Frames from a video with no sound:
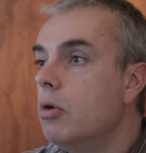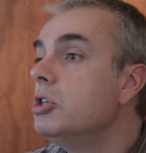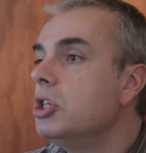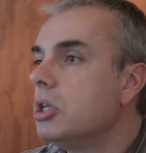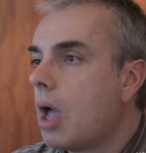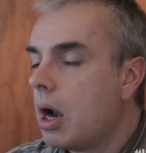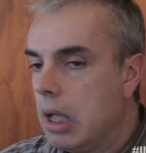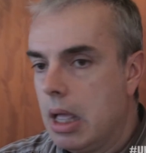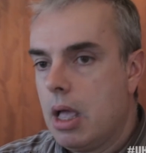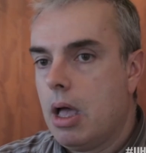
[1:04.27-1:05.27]
le digital,
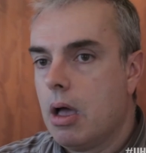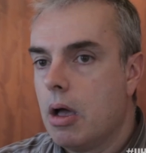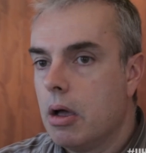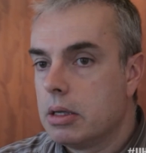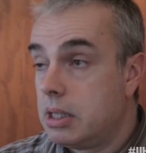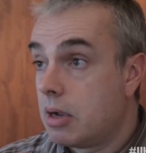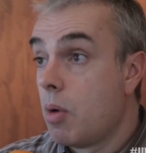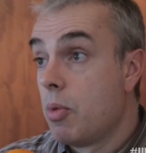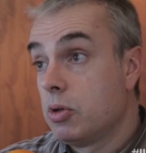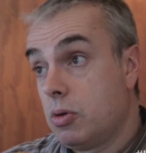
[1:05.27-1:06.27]
euh, c'est
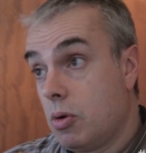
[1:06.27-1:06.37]
comment